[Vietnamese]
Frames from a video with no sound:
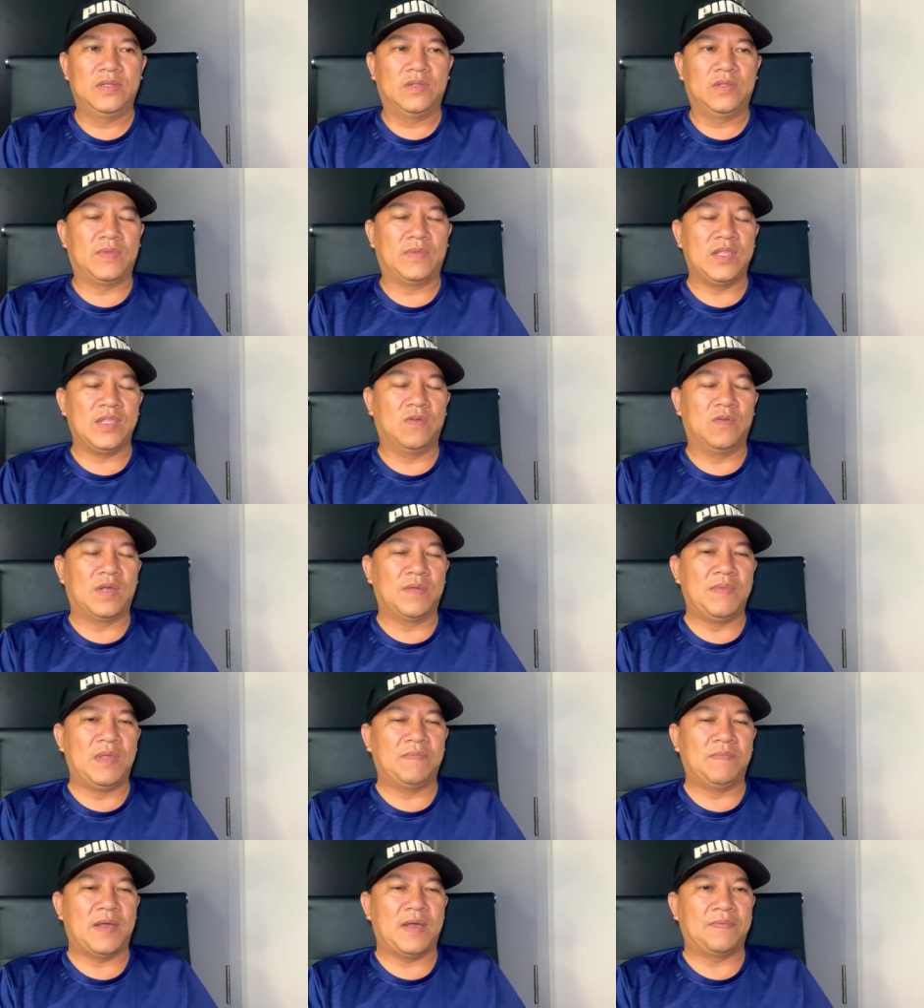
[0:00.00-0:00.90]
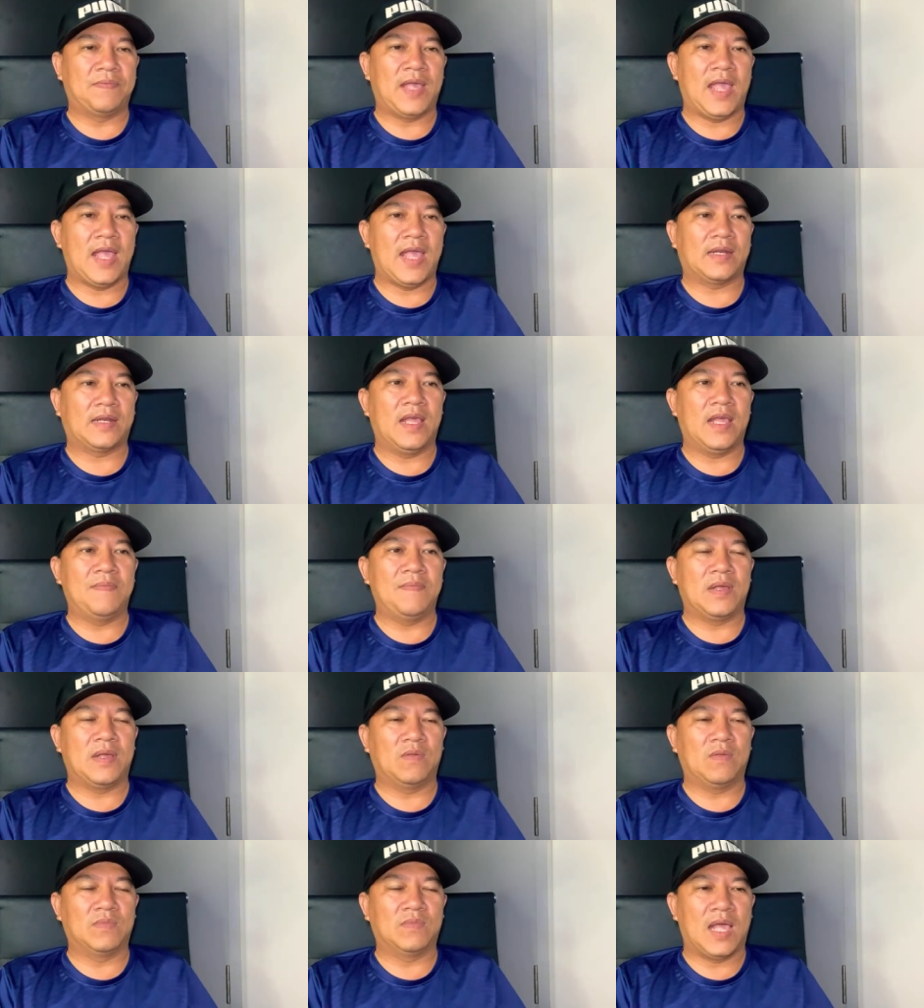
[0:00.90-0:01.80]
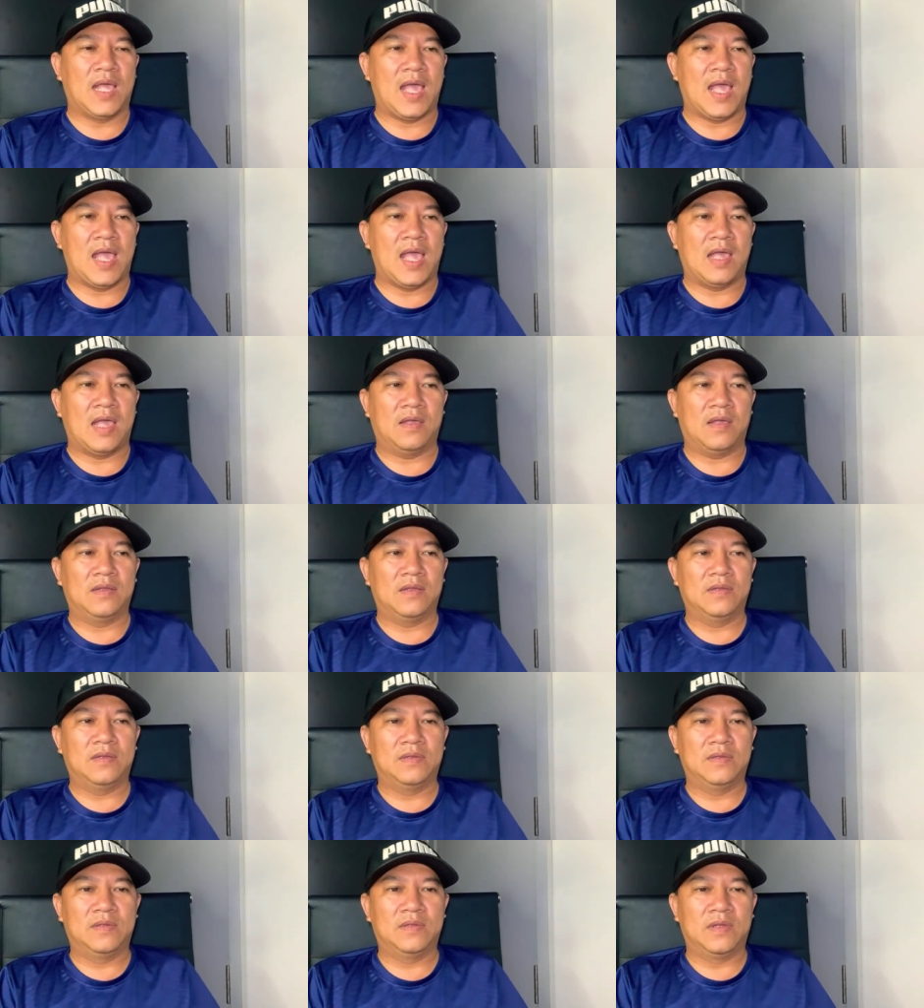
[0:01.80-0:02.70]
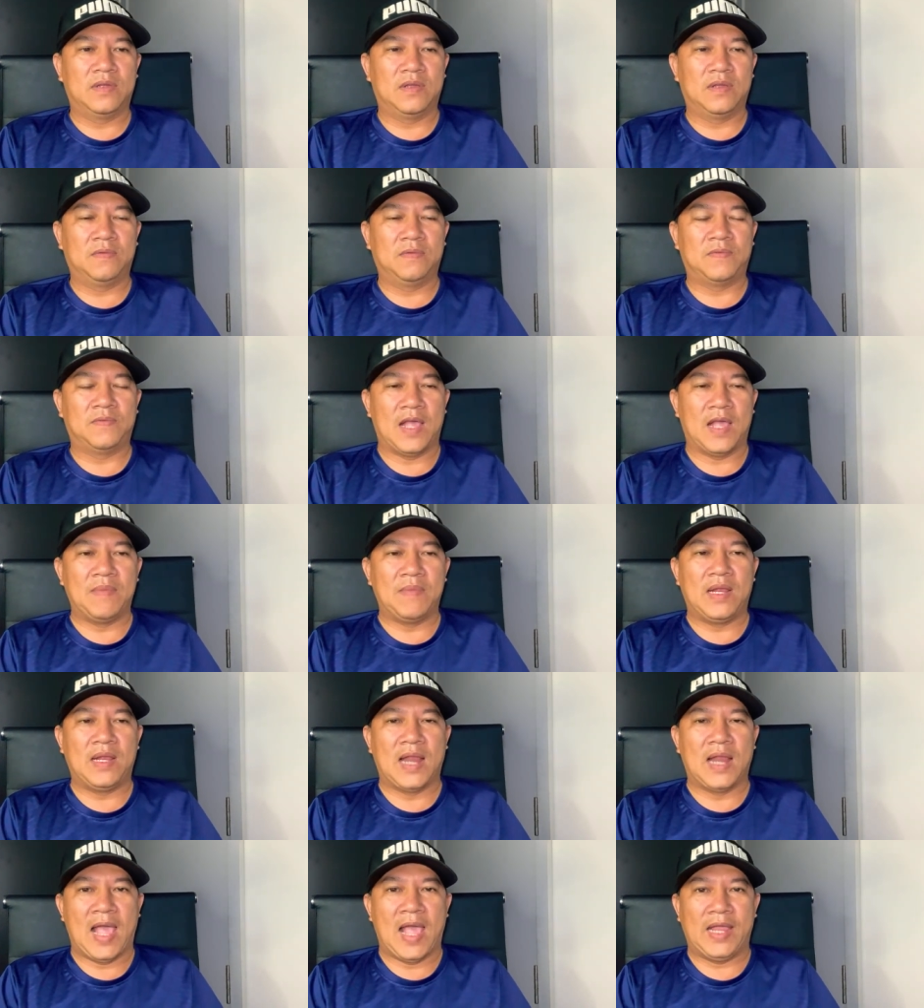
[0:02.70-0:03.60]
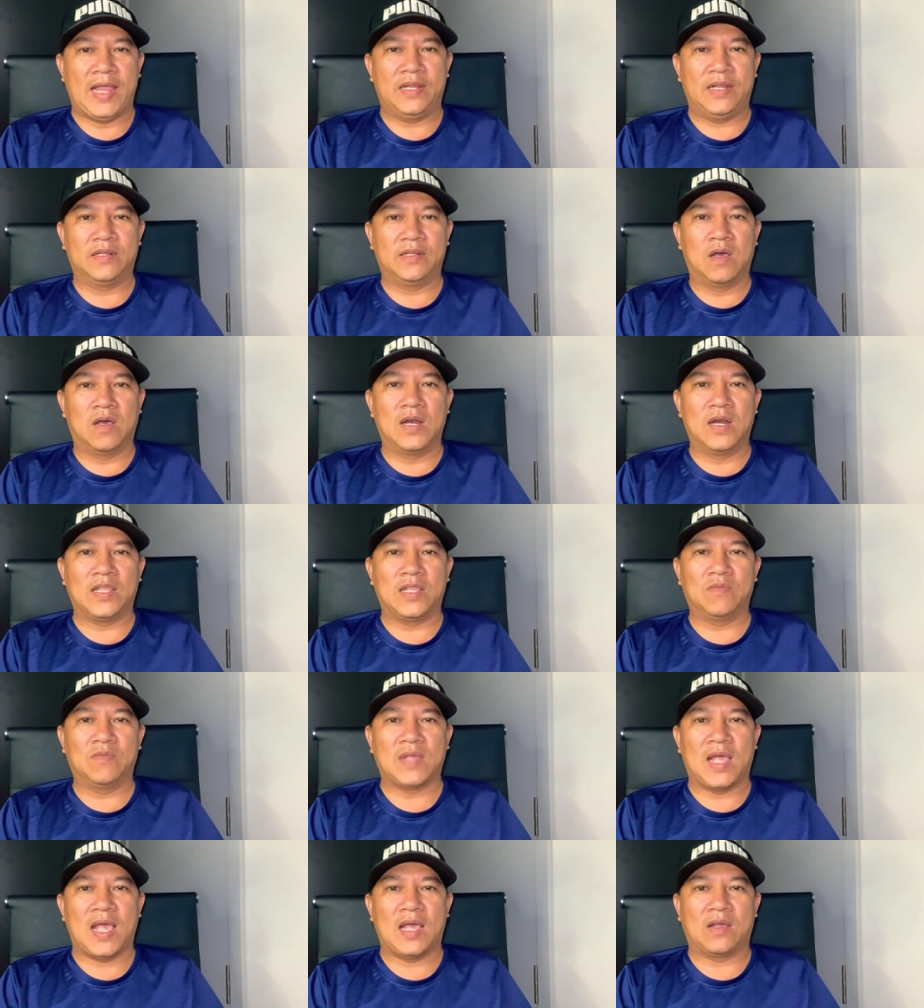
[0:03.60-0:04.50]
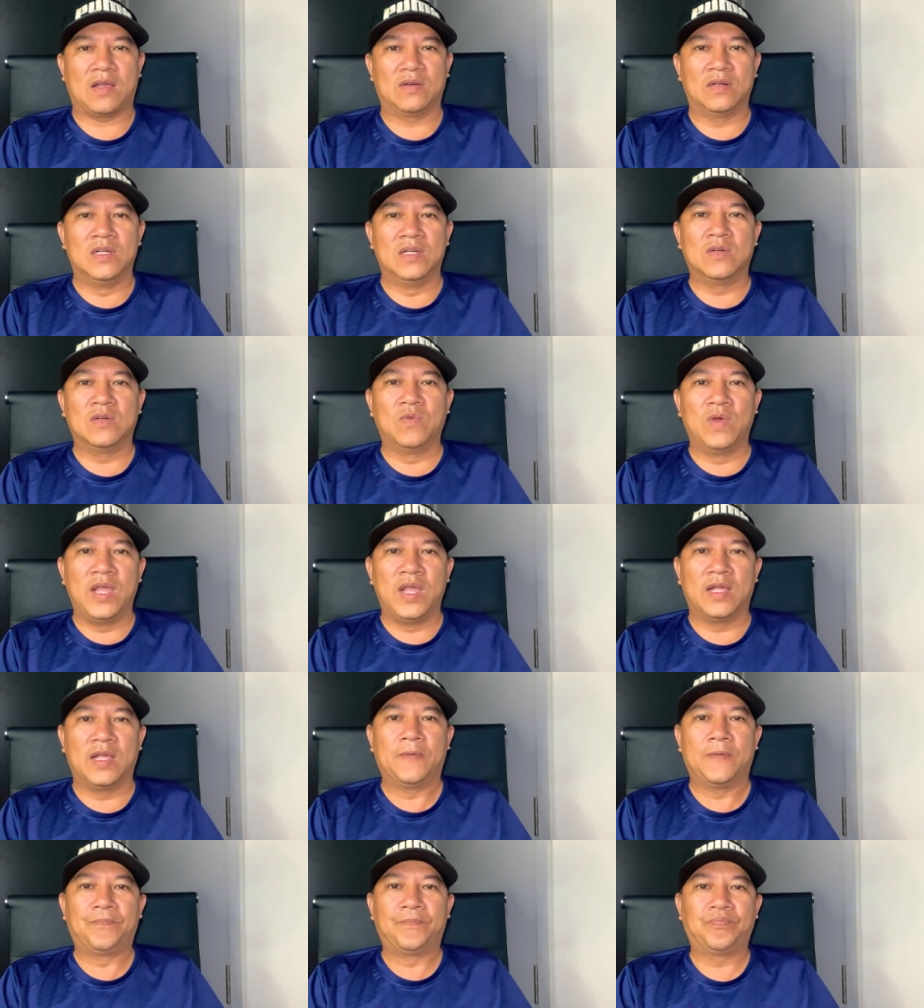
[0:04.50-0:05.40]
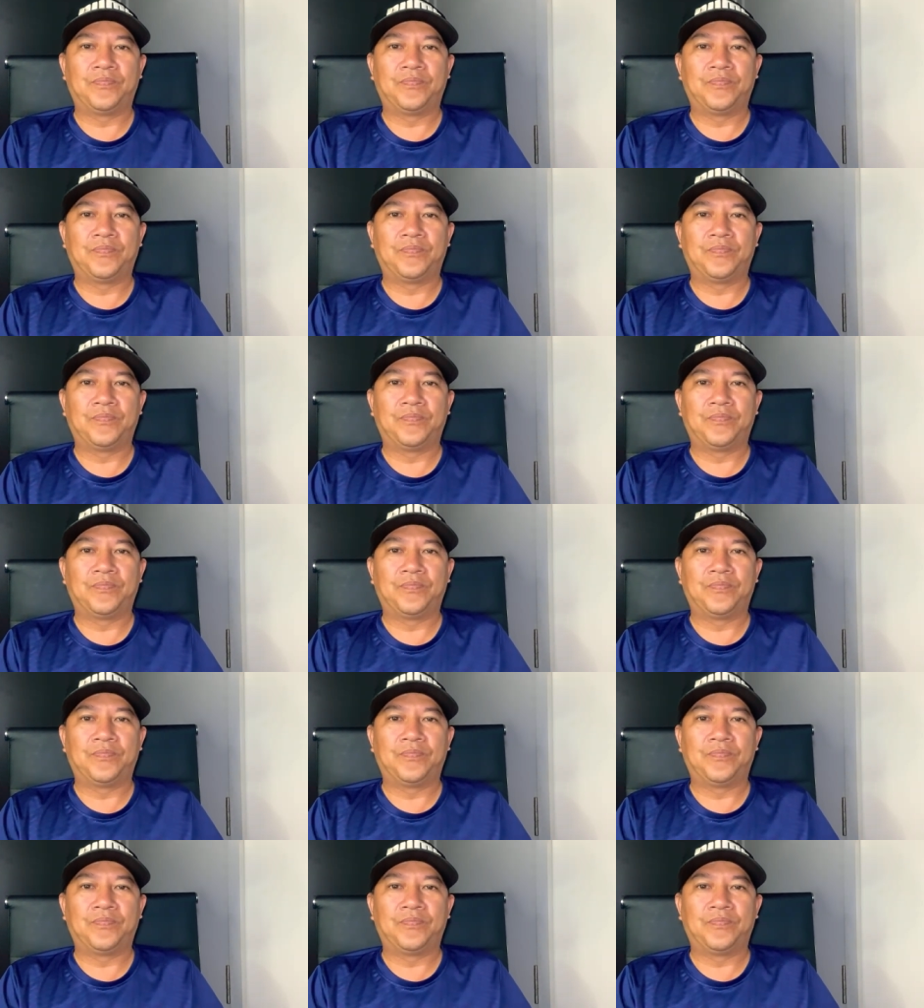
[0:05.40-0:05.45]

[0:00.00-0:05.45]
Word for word: chúng ta dùng cái biện pháp khác để mà chúng ta ờ, phản biện lại đó là chúng ta được quyền